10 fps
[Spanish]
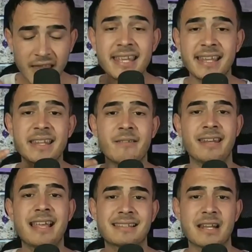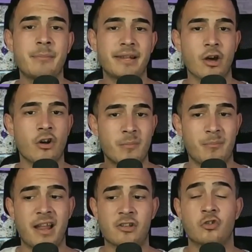y quien debería ser el peleador
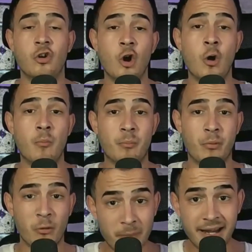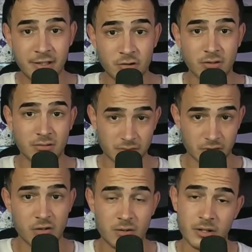reemplazo por mérito,
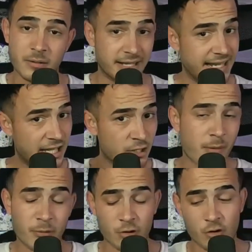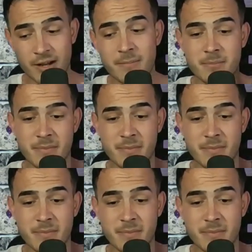¿no? Guiándome por lo que es